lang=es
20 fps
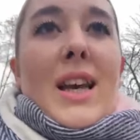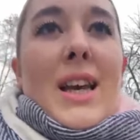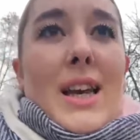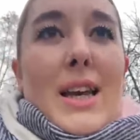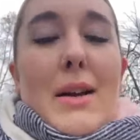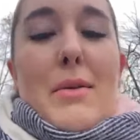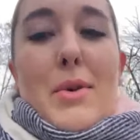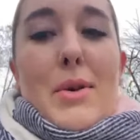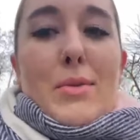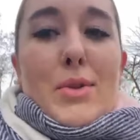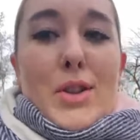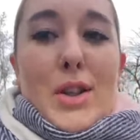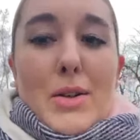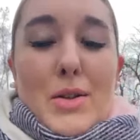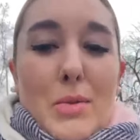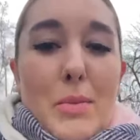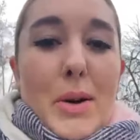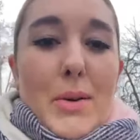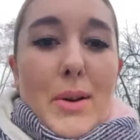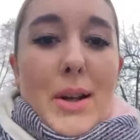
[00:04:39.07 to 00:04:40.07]
Y vamos, está
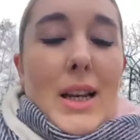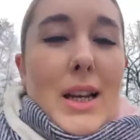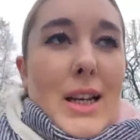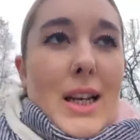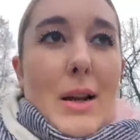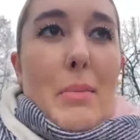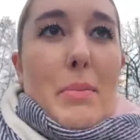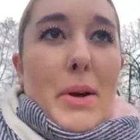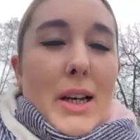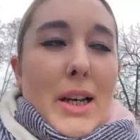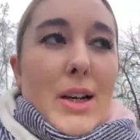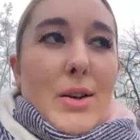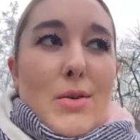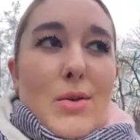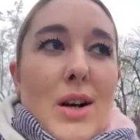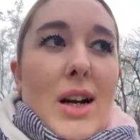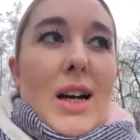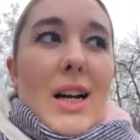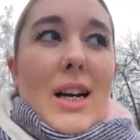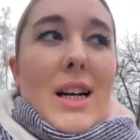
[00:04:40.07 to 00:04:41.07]
súper bien las
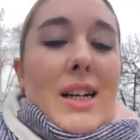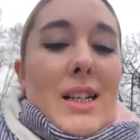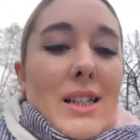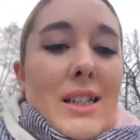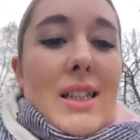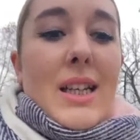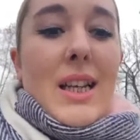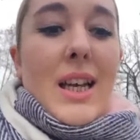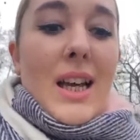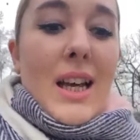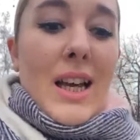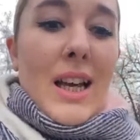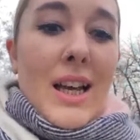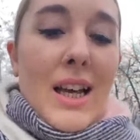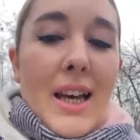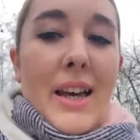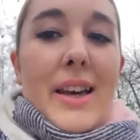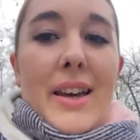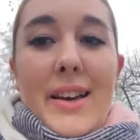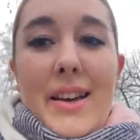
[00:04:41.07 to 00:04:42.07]
películas,
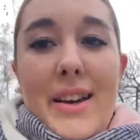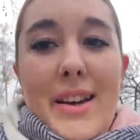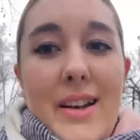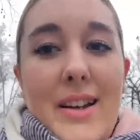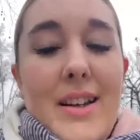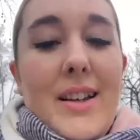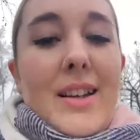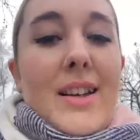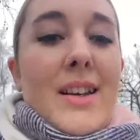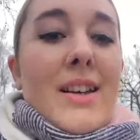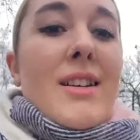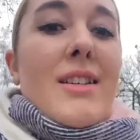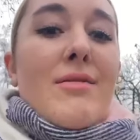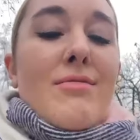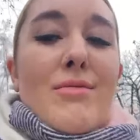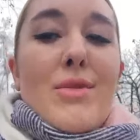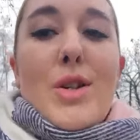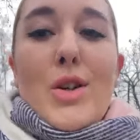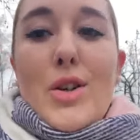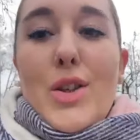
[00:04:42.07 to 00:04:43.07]
eh,
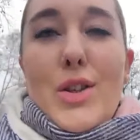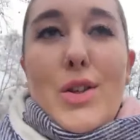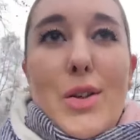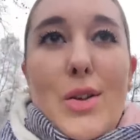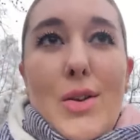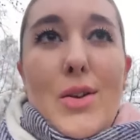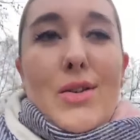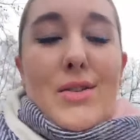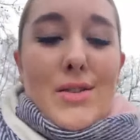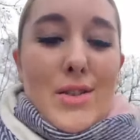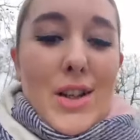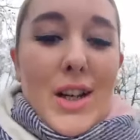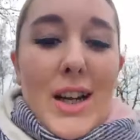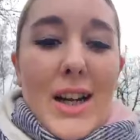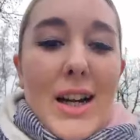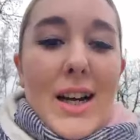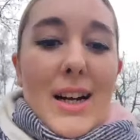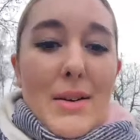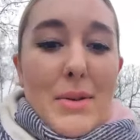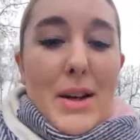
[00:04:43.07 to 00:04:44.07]
bueno, de todo. O
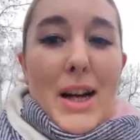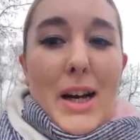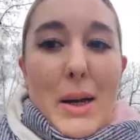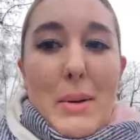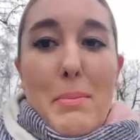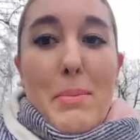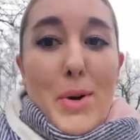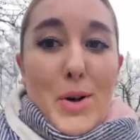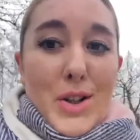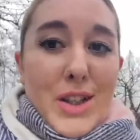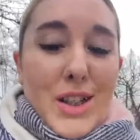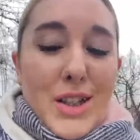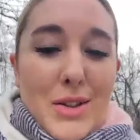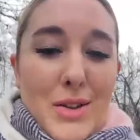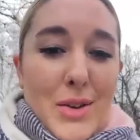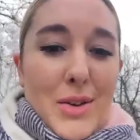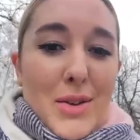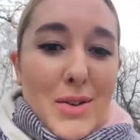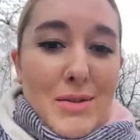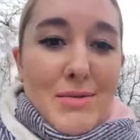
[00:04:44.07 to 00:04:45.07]
sea, había Game Boys y
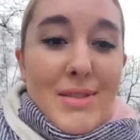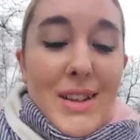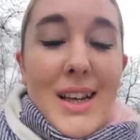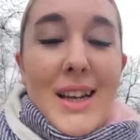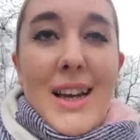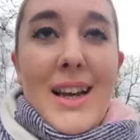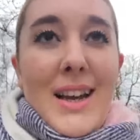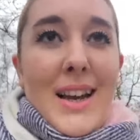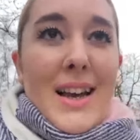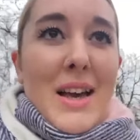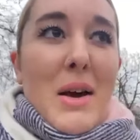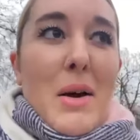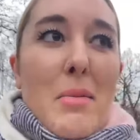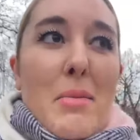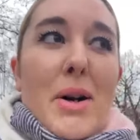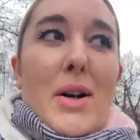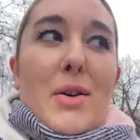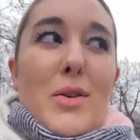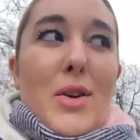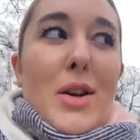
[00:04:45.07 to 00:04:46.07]
todo.
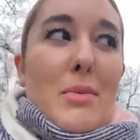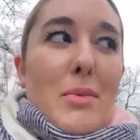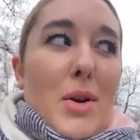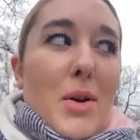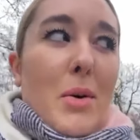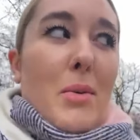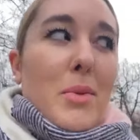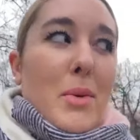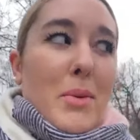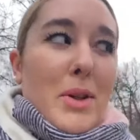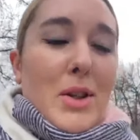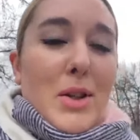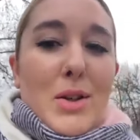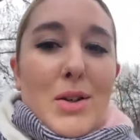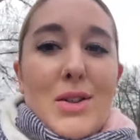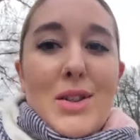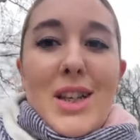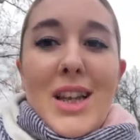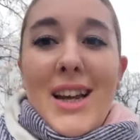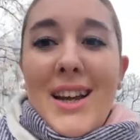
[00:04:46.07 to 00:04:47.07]
Para recordar viejos
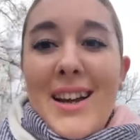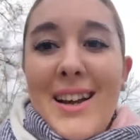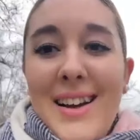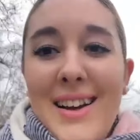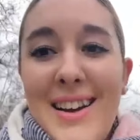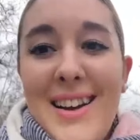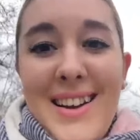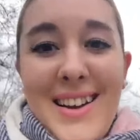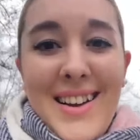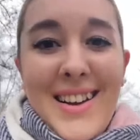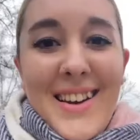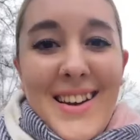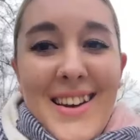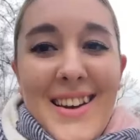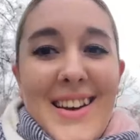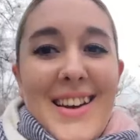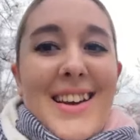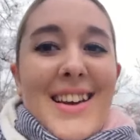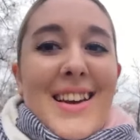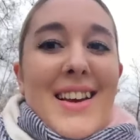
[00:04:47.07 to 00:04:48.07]
momentos,
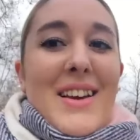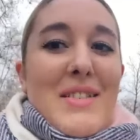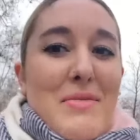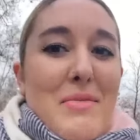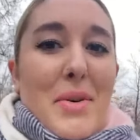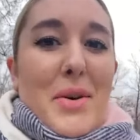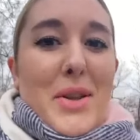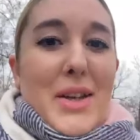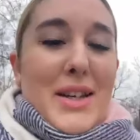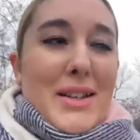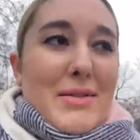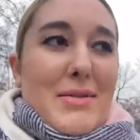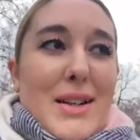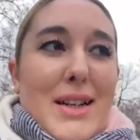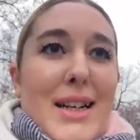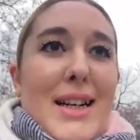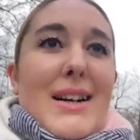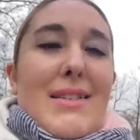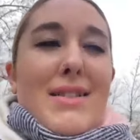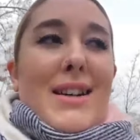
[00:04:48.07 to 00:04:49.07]
podéis
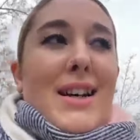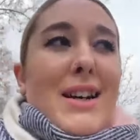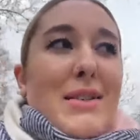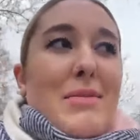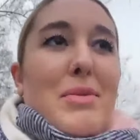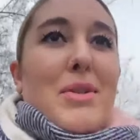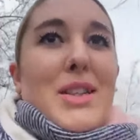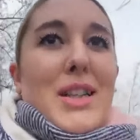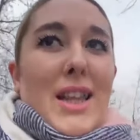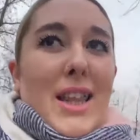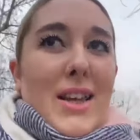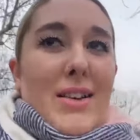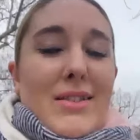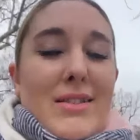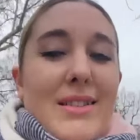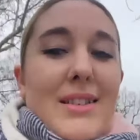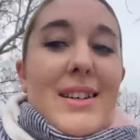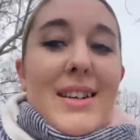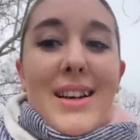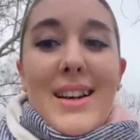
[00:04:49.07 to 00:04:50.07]
venir a ver la exposición
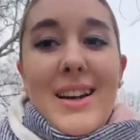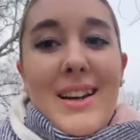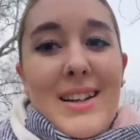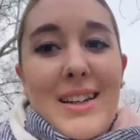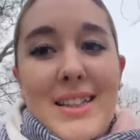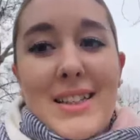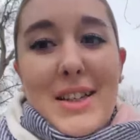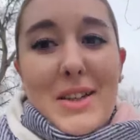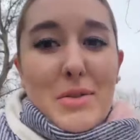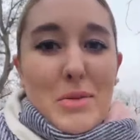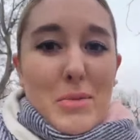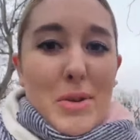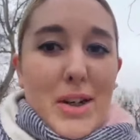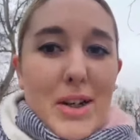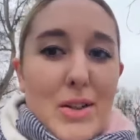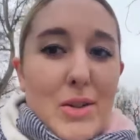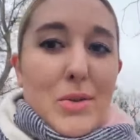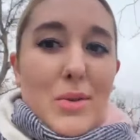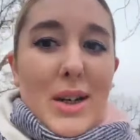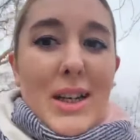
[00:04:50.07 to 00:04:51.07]
y está
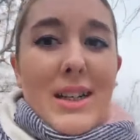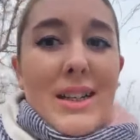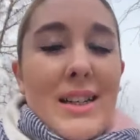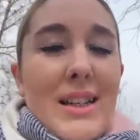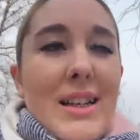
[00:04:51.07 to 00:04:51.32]
súper chula.